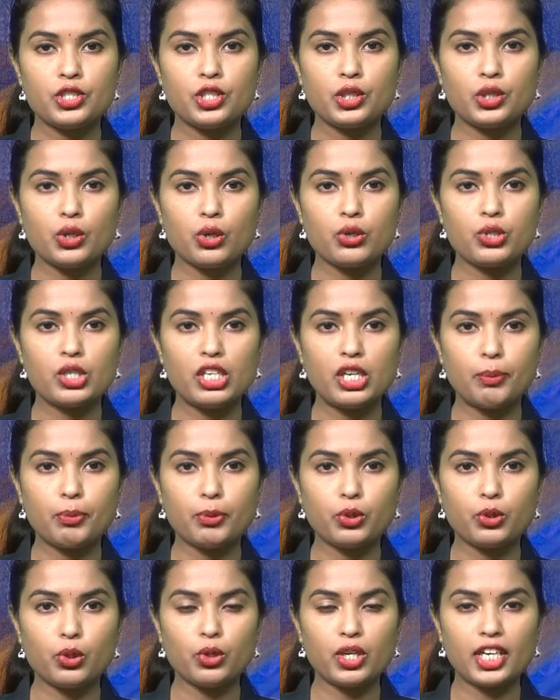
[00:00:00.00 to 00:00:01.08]
చిత్తూరు జిల్లా
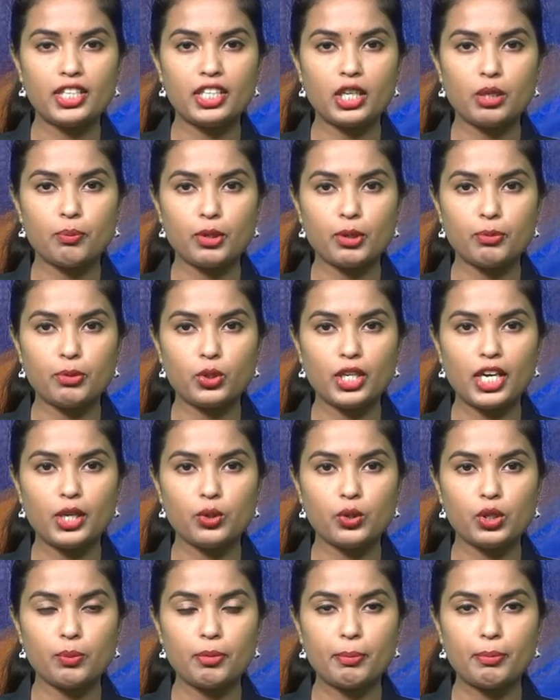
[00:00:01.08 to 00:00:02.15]
పుత్తూరు కళ్యాణపురంలో
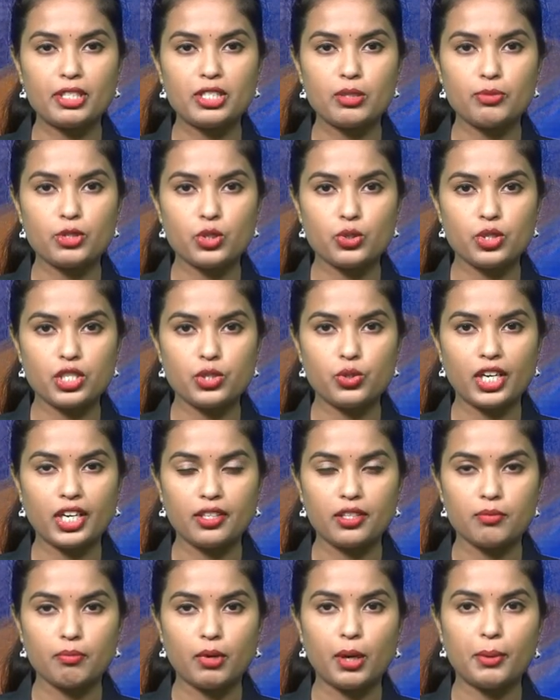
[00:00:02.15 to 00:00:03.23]
ఏనుగులు బీభత్సం
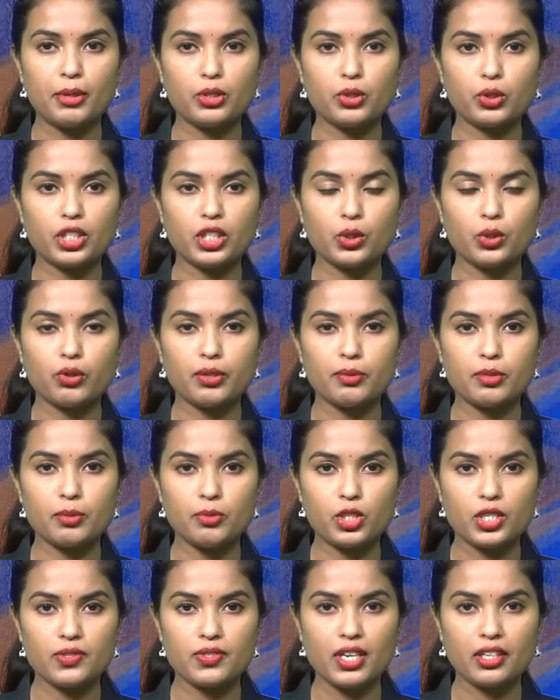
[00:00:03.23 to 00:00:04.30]
సృష్టించాయి మామిడి తోటను
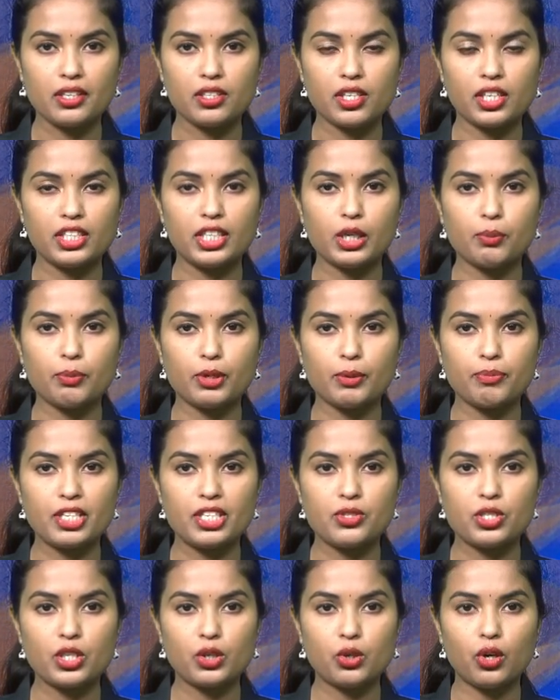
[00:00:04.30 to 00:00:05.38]
ధ్వంసం చేశాయి కళ్యాణపురం
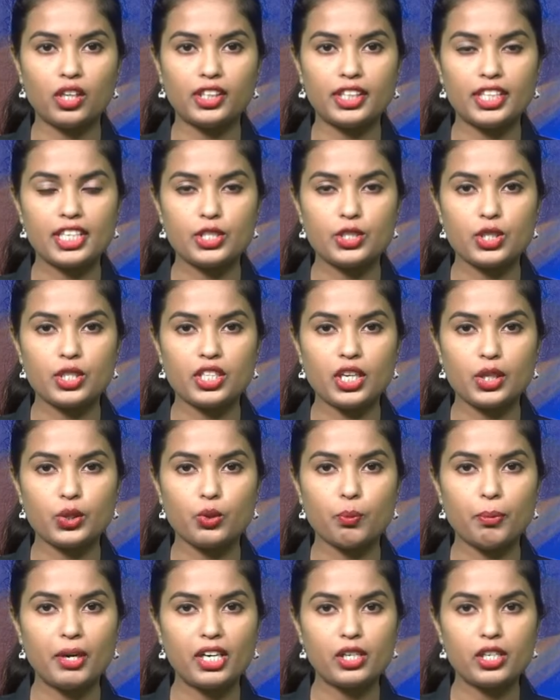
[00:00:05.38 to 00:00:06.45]
ఎస్టీ కాలనీకి చెందిన
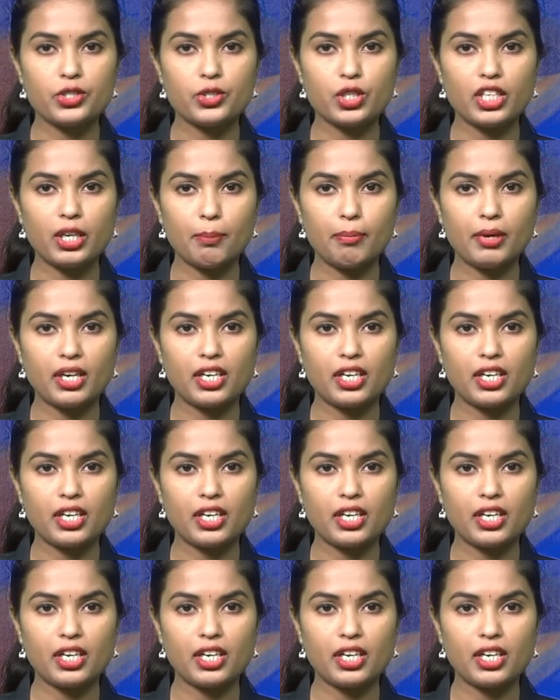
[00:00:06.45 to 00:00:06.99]
తుపాకుల చిన్నబ్బ